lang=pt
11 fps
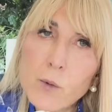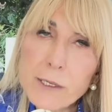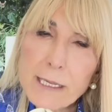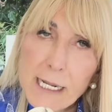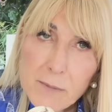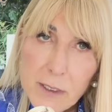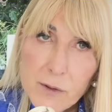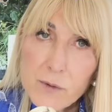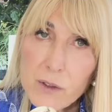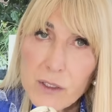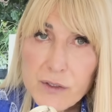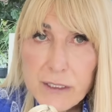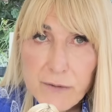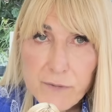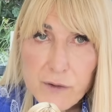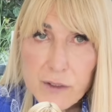O tema do nosso
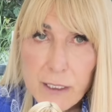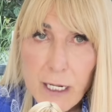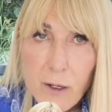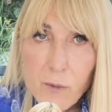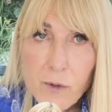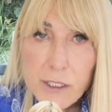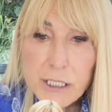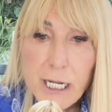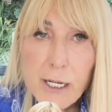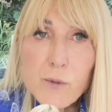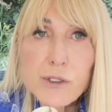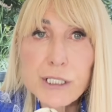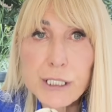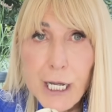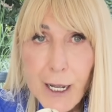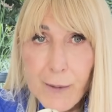devocional hoje é O
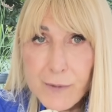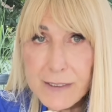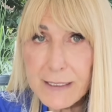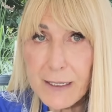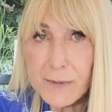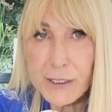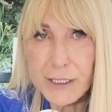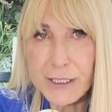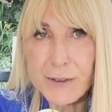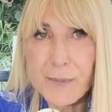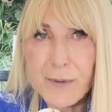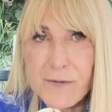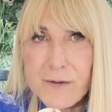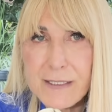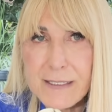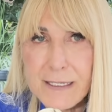diabo está mentindo para
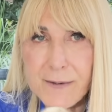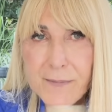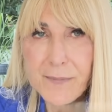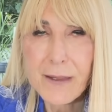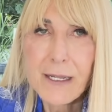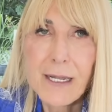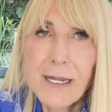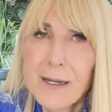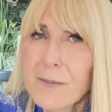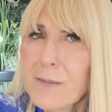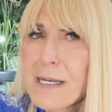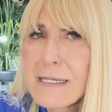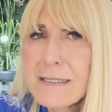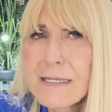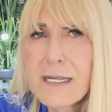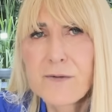você.
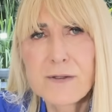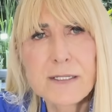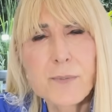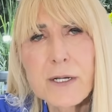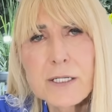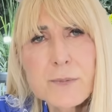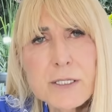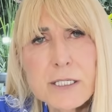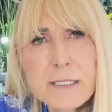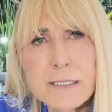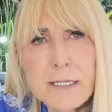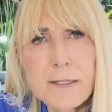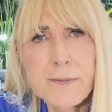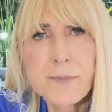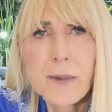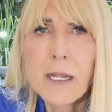Mas aí você pode me dizer,
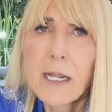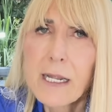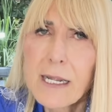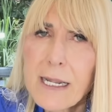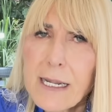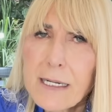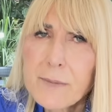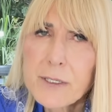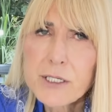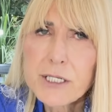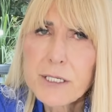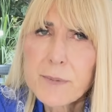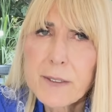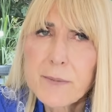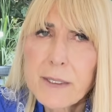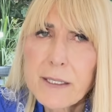ele mentir
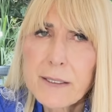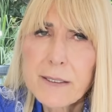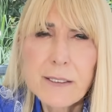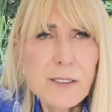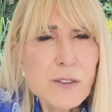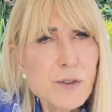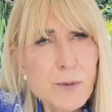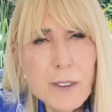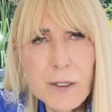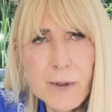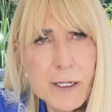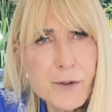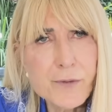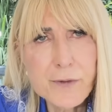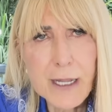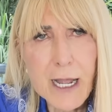para mim, isto não é
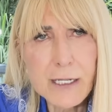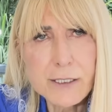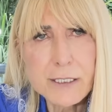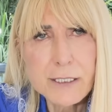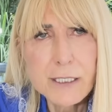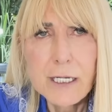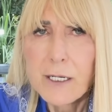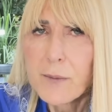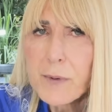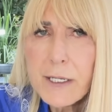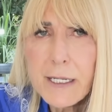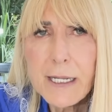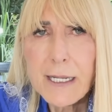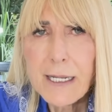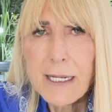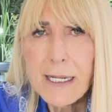novidade,
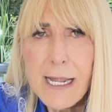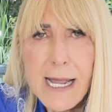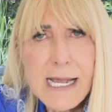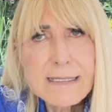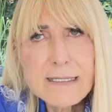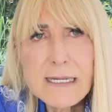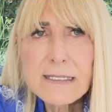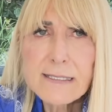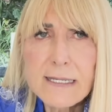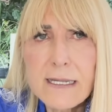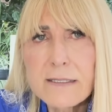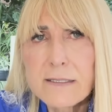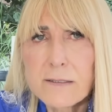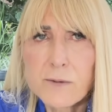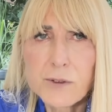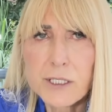porque essa é a
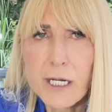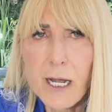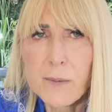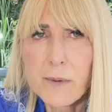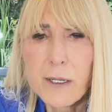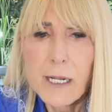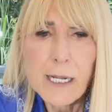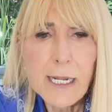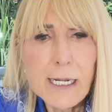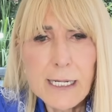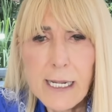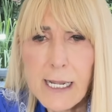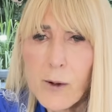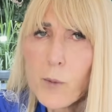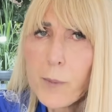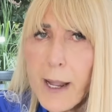essência do diabo. Ele
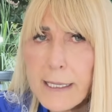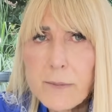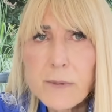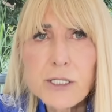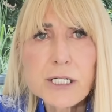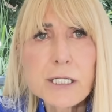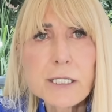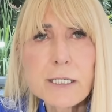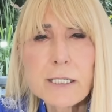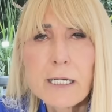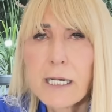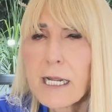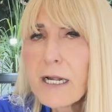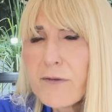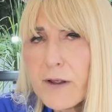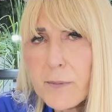é o pai da mentira,
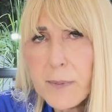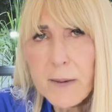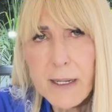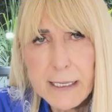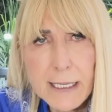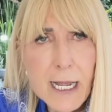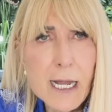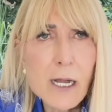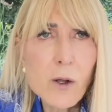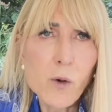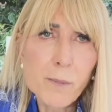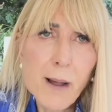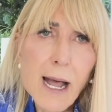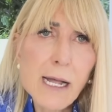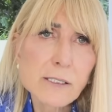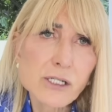ele veio para matar,
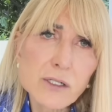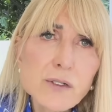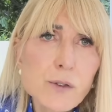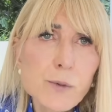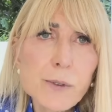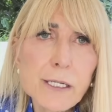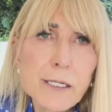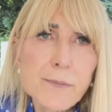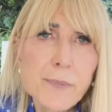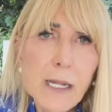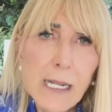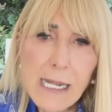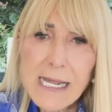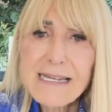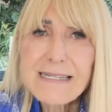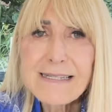roubar, destruir.
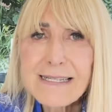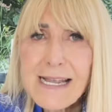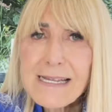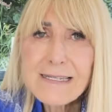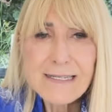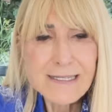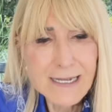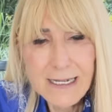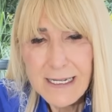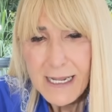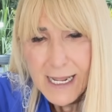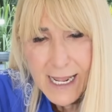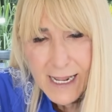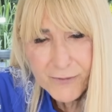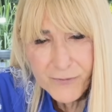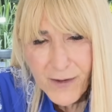Essência
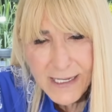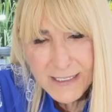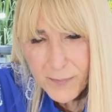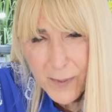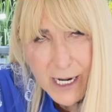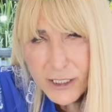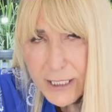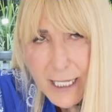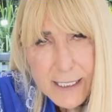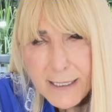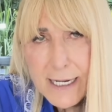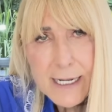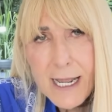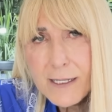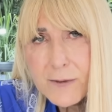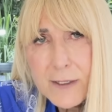é, faz parte, está
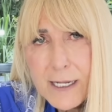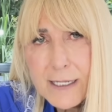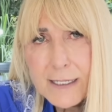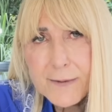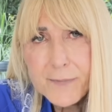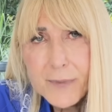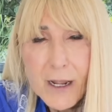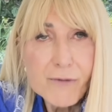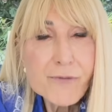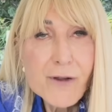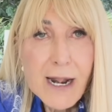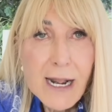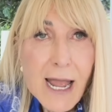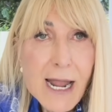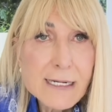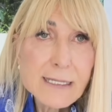entranhado nele.
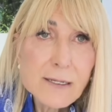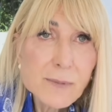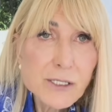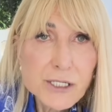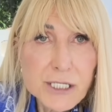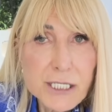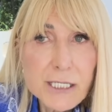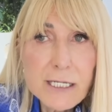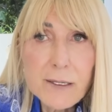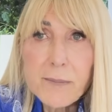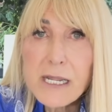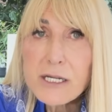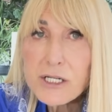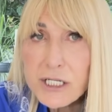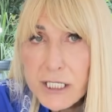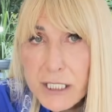Falar da mentira,
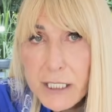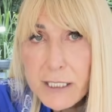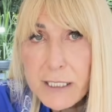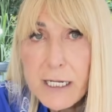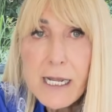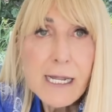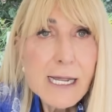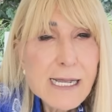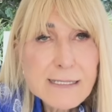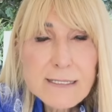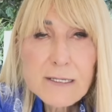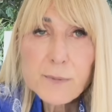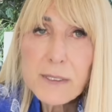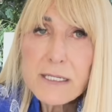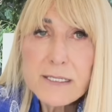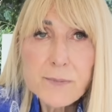mentir, é
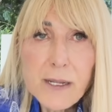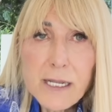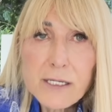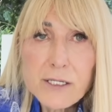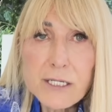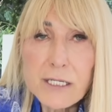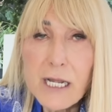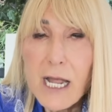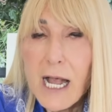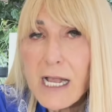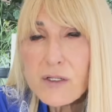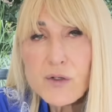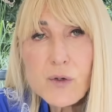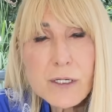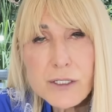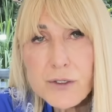simplesmente a
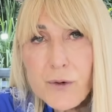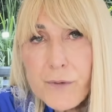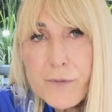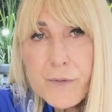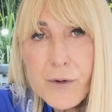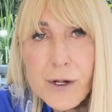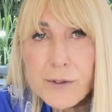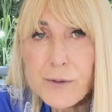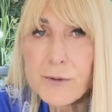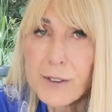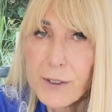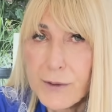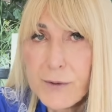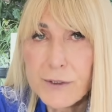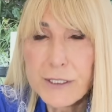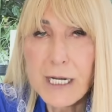zona de conforto
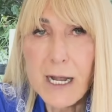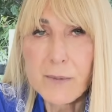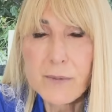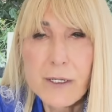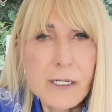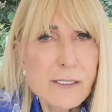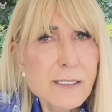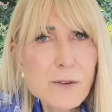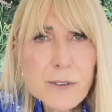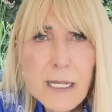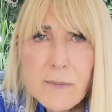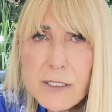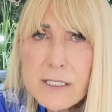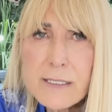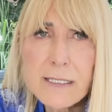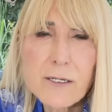do diabo. Você não está me
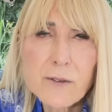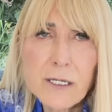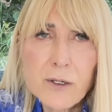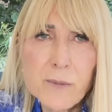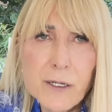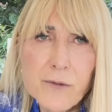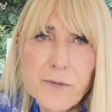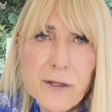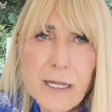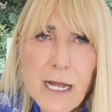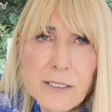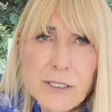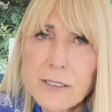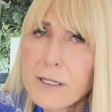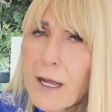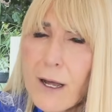dizendo nenhuma
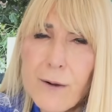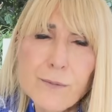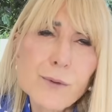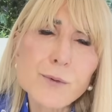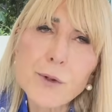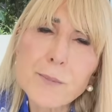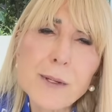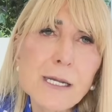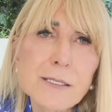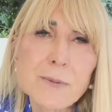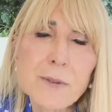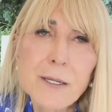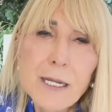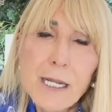novidade. Não, não estou mesmo.